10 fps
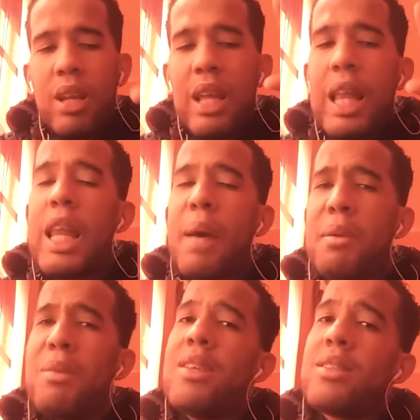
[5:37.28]
la
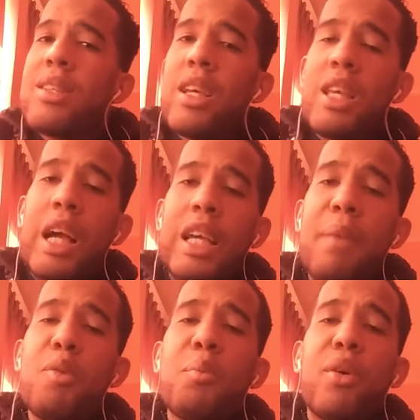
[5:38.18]
Biblia enseña que
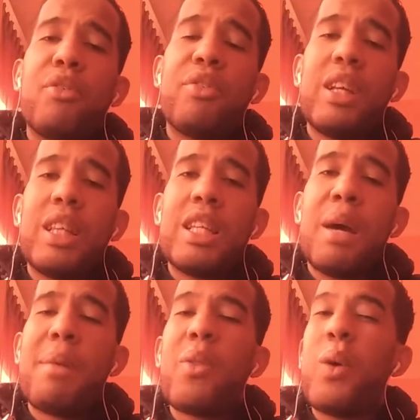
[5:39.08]
había un profeta
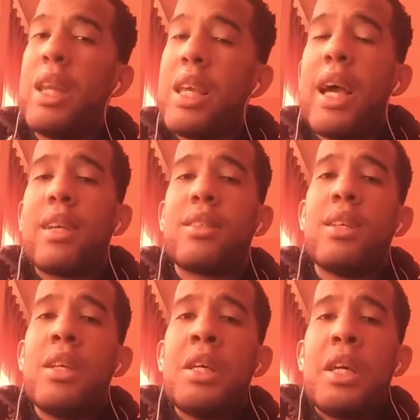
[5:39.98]
llamado Elías
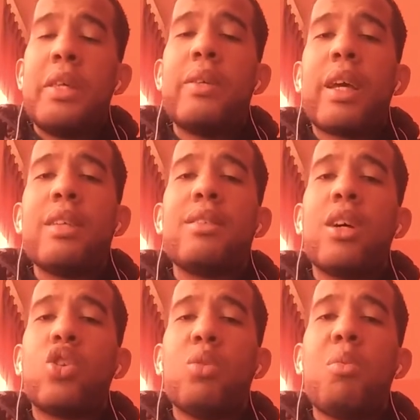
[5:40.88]
y dice que en
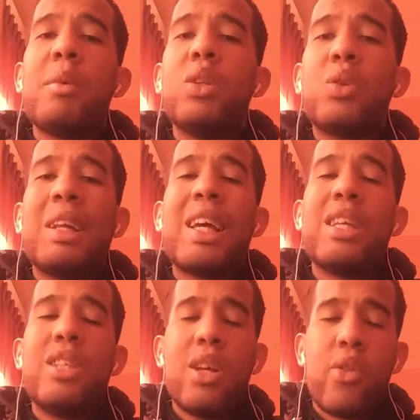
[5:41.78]
cierto momento Elías,
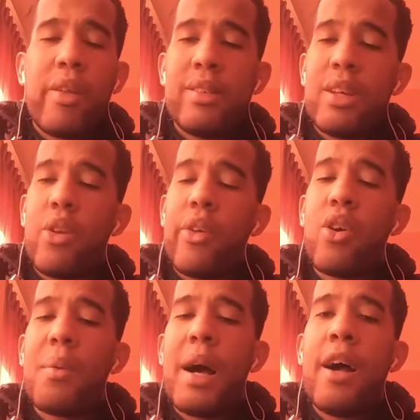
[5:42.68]
lleno del celo de
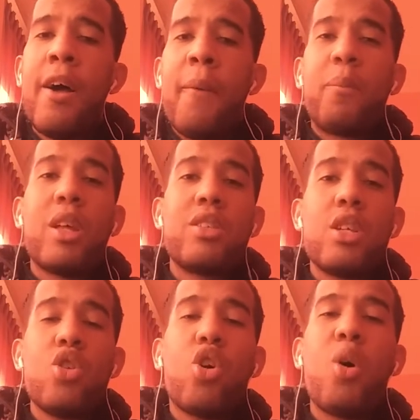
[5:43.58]
Jehová,
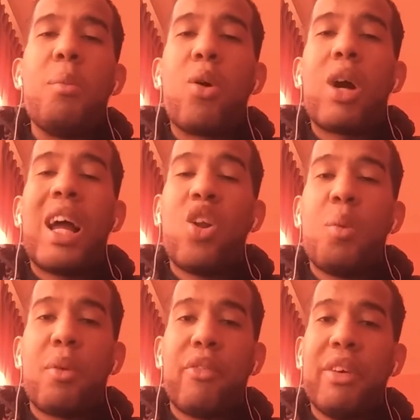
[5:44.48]
decidió convocar a los
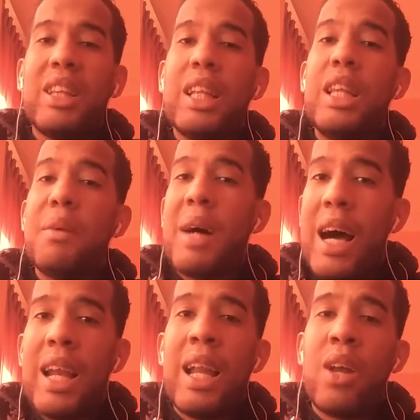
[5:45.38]
profetas de
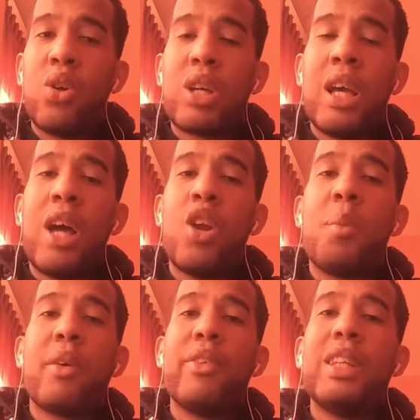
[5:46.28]
Baal, a los, que, a los
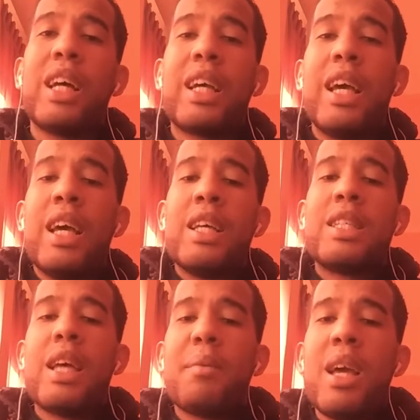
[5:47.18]
profetas que
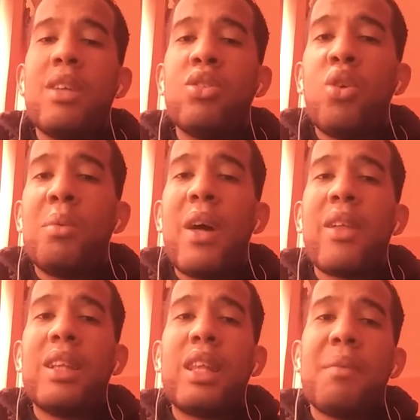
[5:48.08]
se habían doblado
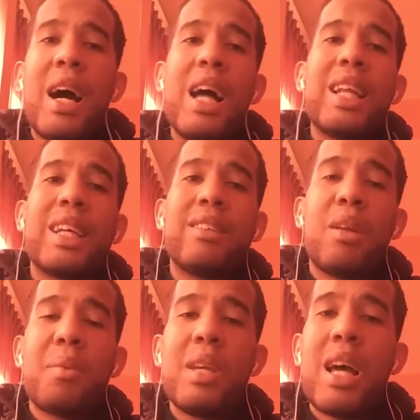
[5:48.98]
ante Baal, que
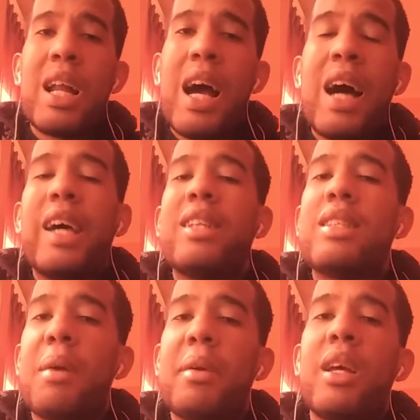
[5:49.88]
servían a,
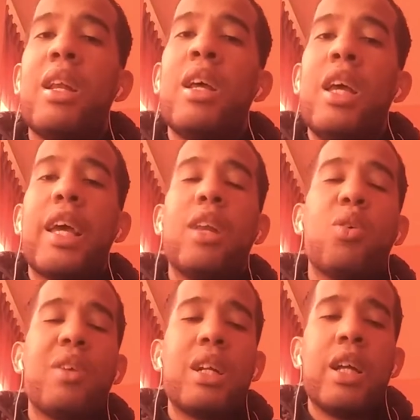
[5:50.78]
Jezabel en el,
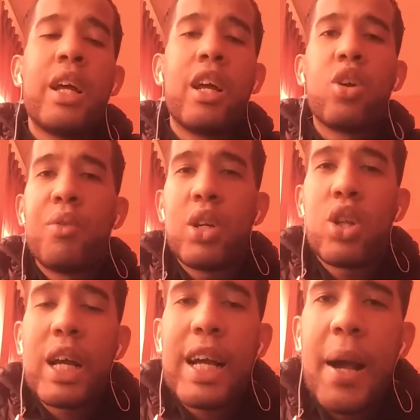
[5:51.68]
en el gobierno
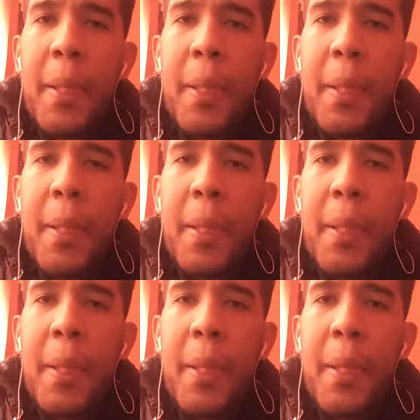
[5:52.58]
de acá.